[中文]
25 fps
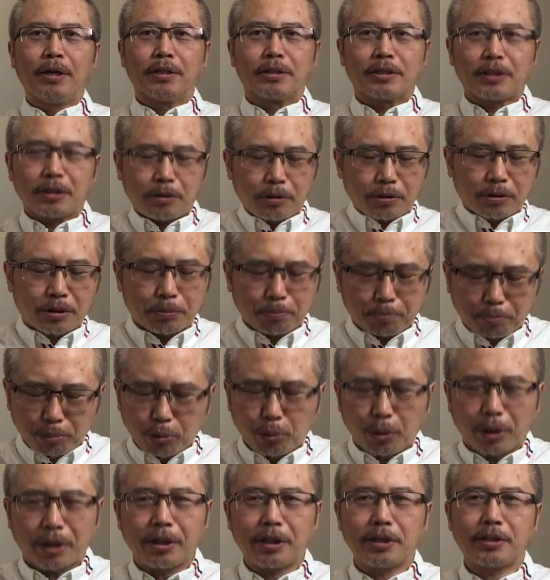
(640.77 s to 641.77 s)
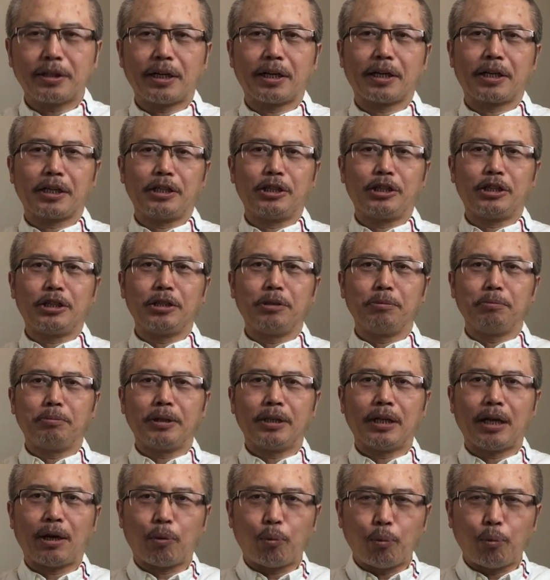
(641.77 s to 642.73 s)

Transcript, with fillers: 这就是不断的在给习近平呐